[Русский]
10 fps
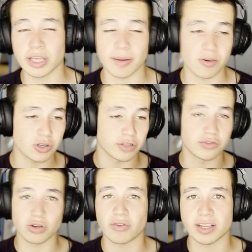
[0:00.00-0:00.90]
Я бросил
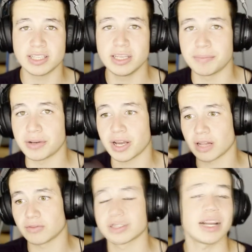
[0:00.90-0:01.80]
все в России,
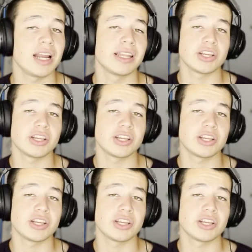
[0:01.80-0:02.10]
переехал в Израиль,